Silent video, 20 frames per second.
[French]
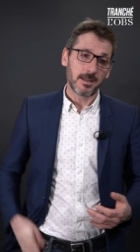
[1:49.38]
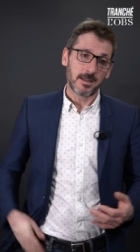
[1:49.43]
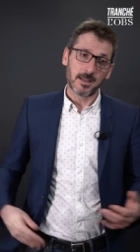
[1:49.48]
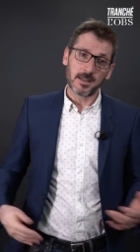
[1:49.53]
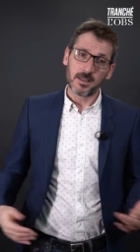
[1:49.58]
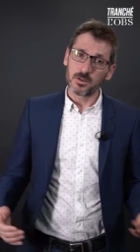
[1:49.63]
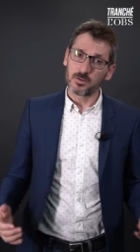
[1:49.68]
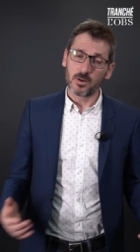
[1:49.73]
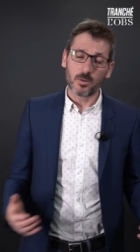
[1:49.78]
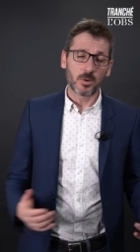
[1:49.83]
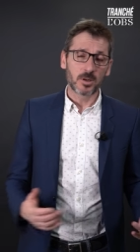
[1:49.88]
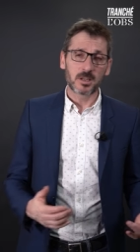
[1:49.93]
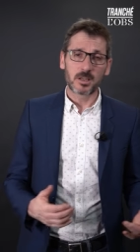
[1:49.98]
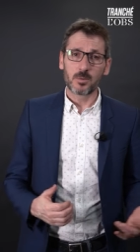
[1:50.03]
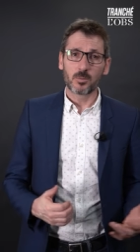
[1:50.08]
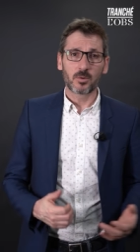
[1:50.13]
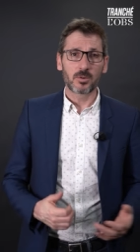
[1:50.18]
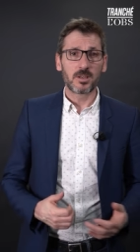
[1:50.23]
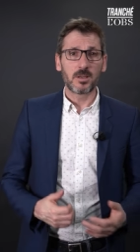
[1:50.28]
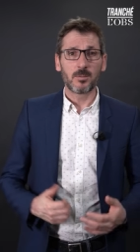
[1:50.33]
il y a des gens moi, qui
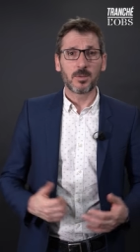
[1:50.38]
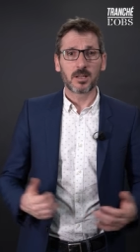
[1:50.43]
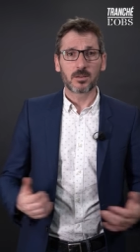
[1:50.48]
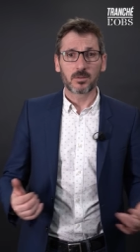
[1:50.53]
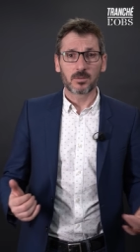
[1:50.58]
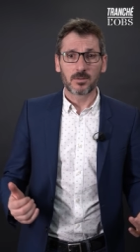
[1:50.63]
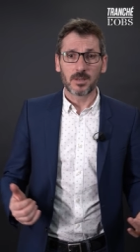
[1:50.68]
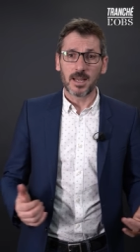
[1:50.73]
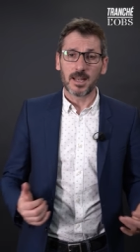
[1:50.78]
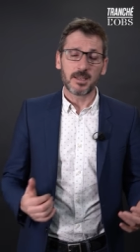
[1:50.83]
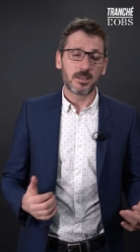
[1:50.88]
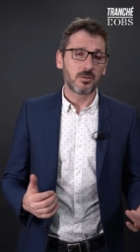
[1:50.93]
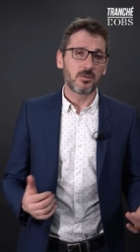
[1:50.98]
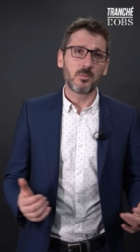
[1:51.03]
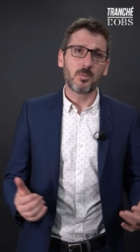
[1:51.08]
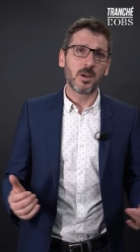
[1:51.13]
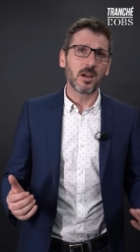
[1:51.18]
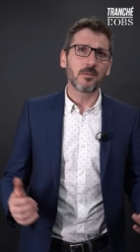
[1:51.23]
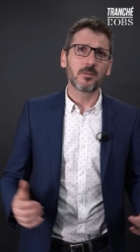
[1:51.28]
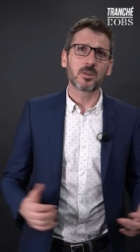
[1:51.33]
m'ont dit Elle est
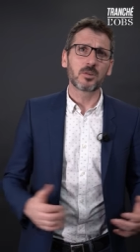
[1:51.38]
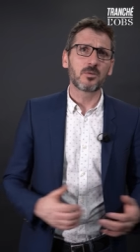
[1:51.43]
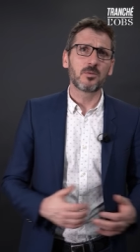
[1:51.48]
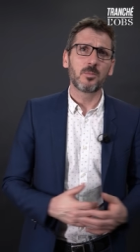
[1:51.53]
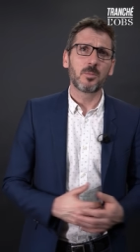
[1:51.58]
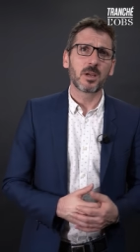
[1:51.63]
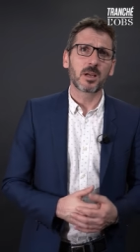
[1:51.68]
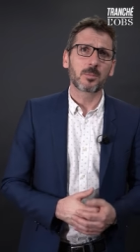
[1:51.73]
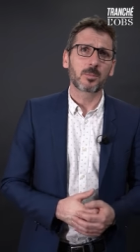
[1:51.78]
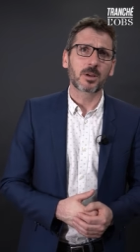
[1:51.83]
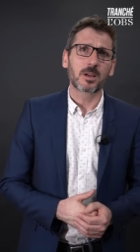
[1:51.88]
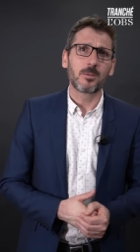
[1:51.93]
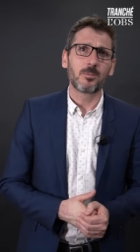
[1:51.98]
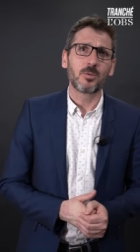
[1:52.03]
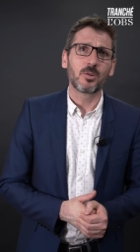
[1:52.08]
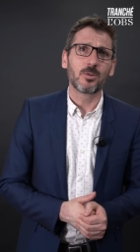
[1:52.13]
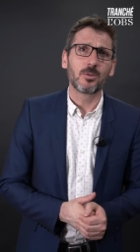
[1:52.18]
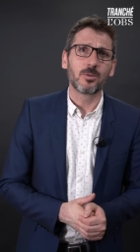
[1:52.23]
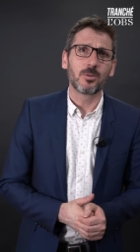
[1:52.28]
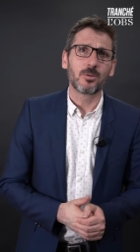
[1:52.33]
super, votre super
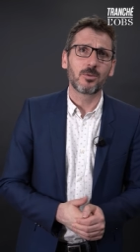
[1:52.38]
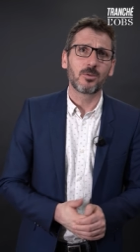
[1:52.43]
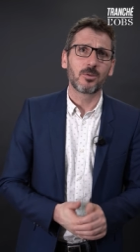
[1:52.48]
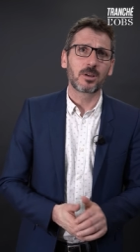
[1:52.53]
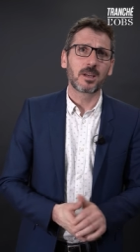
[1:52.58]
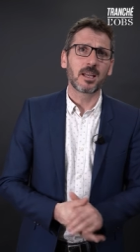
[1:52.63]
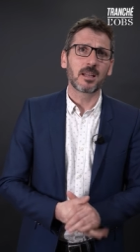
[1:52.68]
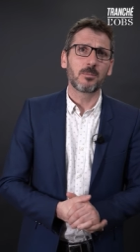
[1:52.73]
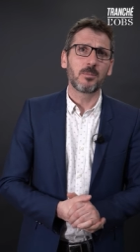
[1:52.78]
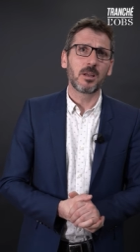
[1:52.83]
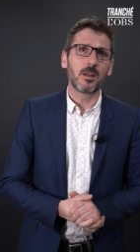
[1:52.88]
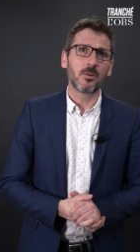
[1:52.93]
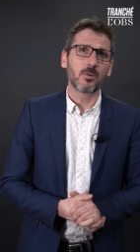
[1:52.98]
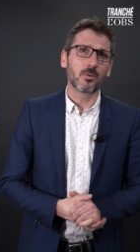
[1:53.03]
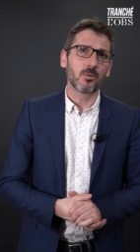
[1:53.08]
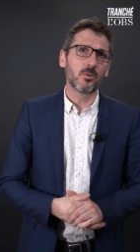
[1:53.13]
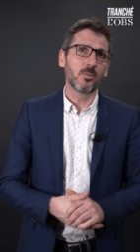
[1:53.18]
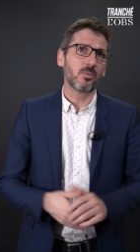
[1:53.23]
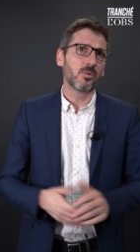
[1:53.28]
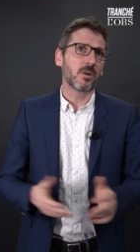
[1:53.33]
prime de, de 4 000
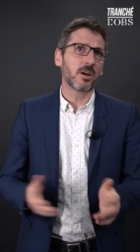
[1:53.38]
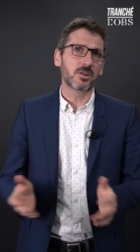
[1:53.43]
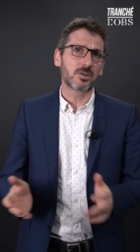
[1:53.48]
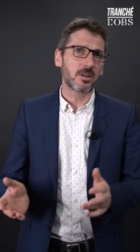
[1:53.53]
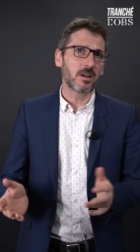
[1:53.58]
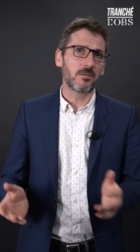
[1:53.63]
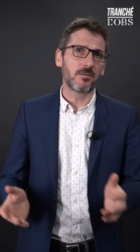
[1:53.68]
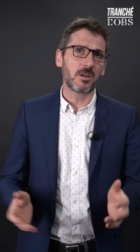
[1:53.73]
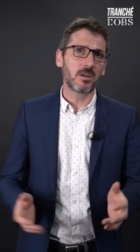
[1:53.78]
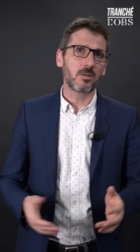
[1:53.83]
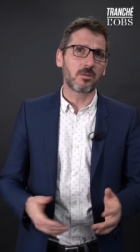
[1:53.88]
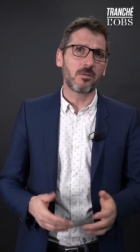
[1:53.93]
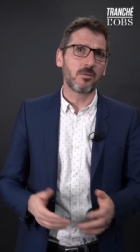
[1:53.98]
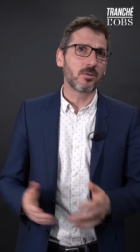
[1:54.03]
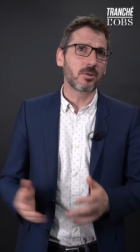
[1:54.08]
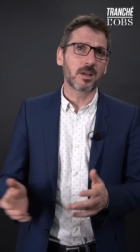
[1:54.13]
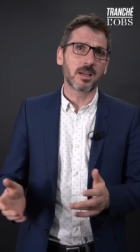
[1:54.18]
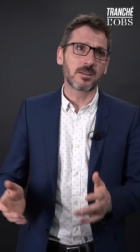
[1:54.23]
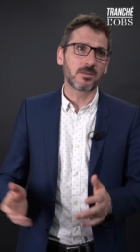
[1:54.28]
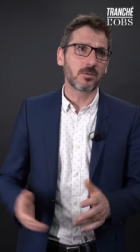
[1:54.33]
euros pour acheter un véhicule
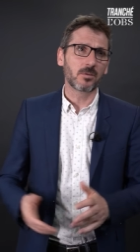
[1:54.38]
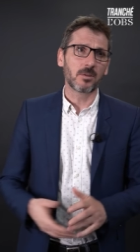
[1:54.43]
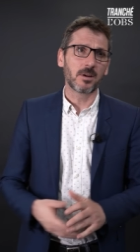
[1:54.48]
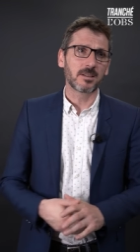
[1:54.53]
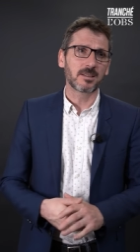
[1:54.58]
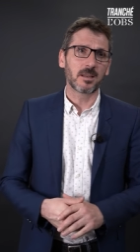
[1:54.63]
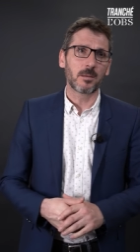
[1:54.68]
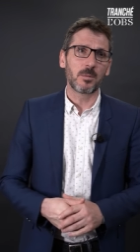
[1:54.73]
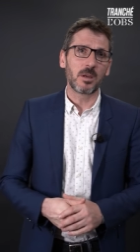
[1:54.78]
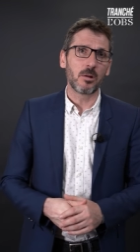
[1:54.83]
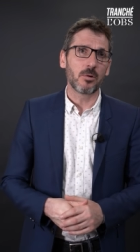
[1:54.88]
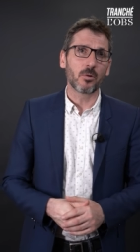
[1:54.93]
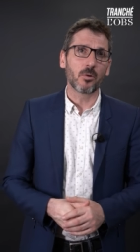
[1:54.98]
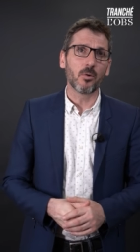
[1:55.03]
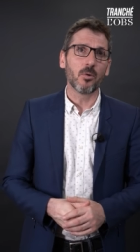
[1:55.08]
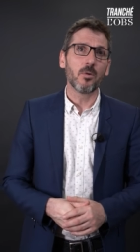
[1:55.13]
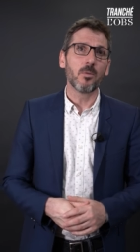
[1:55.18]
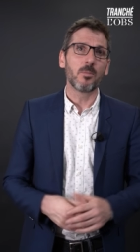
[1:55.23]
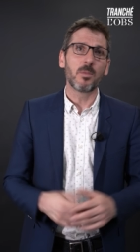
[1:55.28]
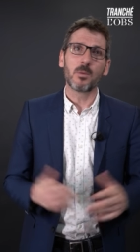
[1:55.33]
d'occasion à 5 000
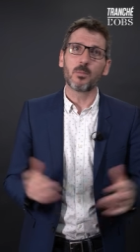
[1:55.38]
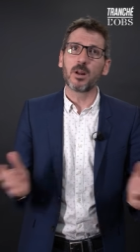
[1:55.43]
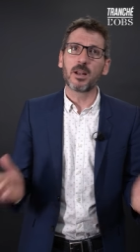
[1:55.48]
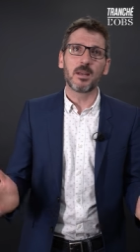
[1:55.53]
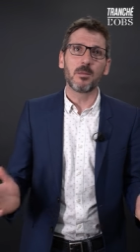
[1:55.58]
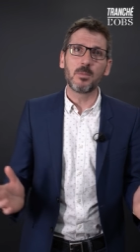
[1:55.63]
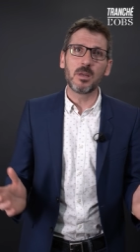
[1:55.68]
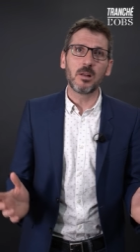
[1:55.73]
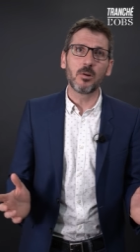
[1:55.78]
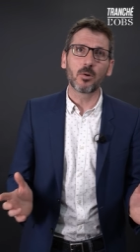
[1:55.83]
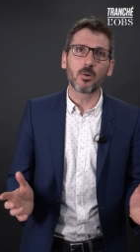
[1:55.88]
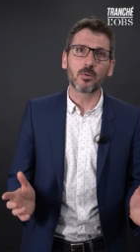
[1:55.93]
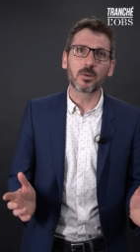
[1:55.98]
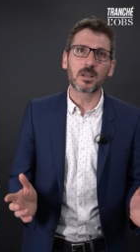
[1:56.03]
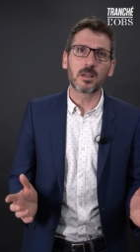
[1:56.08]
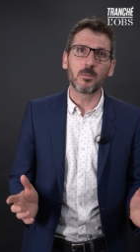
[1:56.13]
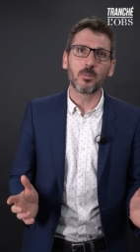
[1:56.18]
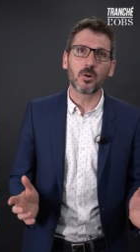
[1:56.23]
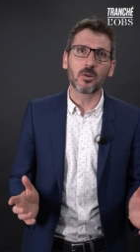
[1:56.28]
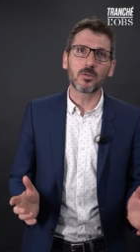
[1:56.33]
euros. Mais moi, les 1 000 euros
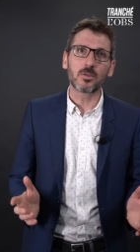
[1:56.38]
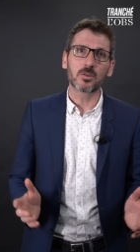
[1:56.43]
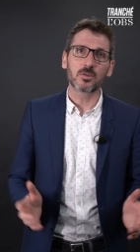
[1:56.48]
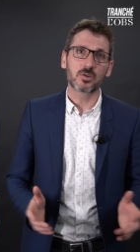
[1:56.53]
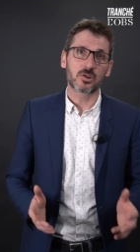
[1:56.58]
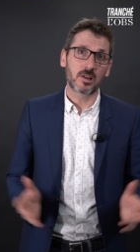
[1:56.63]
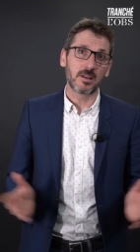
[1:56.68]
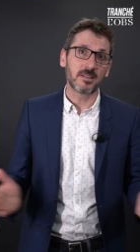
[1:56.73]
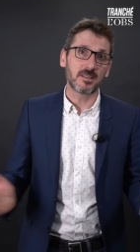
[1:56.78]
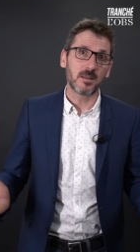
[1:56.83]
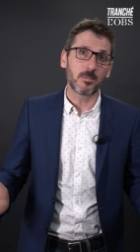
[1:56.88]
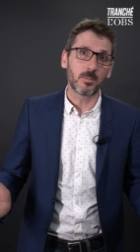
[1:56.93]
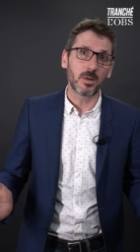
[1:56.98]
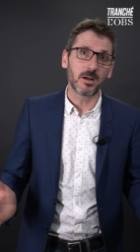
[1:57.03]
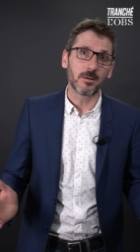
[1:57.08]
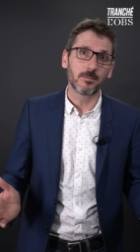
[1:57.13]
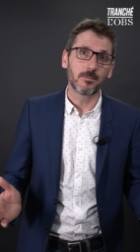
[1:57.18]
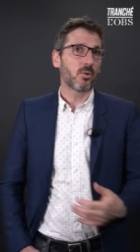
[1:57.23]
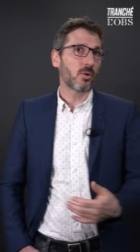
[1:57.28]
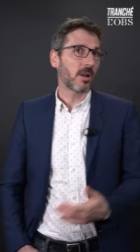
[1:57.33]
qui manquent, je ne les ai
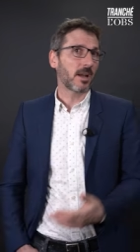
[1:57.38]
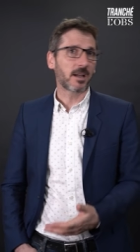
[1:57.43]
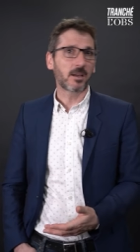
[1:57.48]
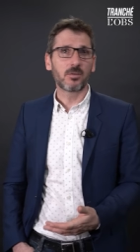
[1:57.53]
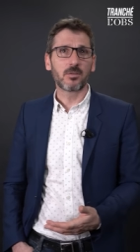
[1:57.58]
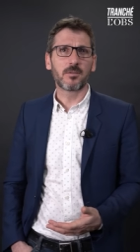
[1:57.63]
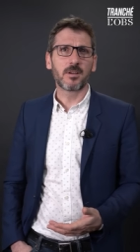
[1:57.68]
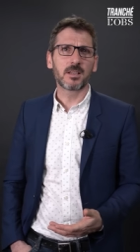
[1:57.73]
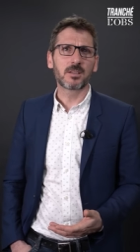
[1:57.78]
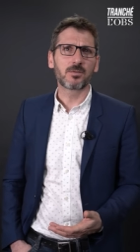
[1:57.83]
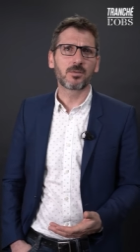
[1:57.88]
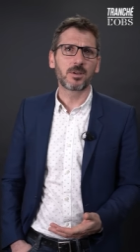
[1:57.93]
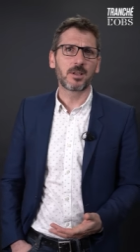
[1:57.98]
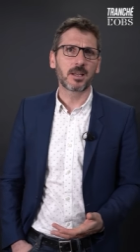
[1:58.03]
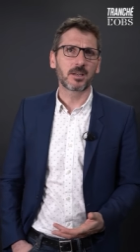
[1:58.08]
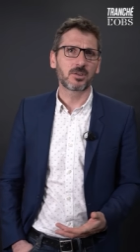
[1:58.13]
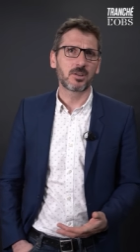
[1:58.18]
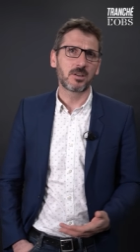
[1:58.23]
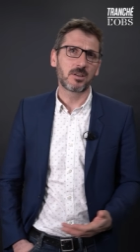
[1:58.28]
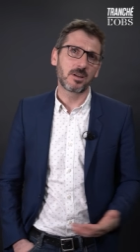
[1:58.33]
pas. Pour la rénovation
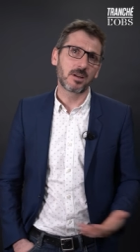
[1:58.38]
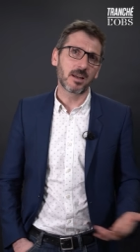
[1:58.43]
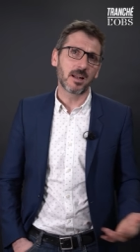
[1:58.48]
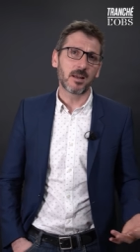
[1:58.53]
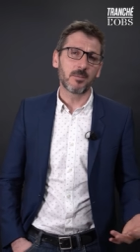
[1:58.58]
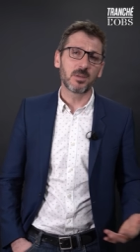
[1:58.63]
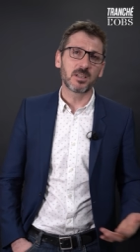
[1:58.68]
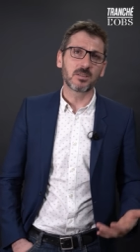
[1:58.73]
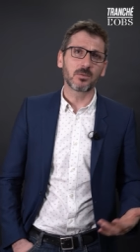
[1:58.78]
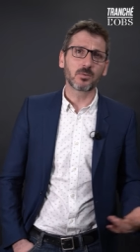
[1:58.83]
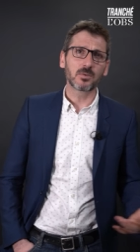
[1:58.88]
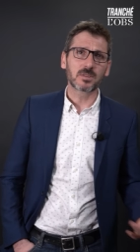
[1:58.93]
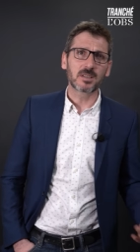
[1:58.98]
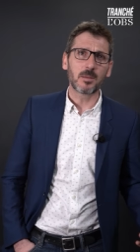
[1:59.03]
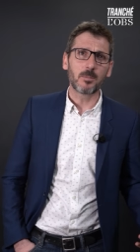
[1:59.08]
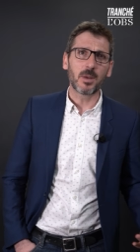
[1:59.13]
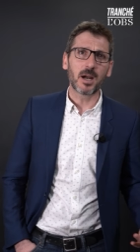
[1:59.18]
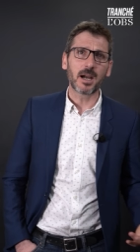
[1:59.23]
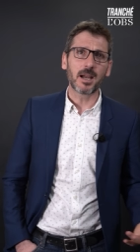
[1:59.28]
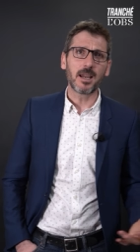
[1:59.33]
énergétique à la maison,
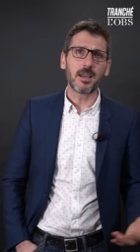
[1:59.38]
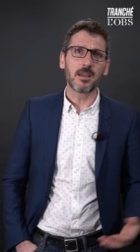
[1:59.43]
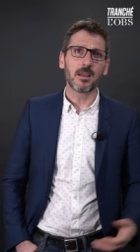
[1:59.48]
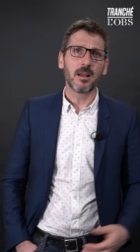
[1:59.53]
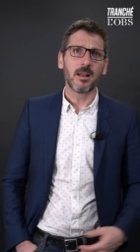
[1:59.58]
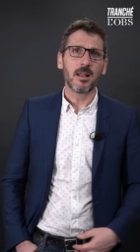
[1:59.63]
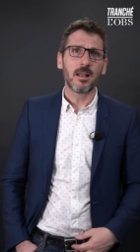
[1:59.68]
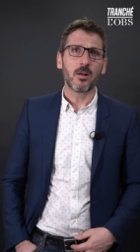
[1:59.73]
c'est pareil.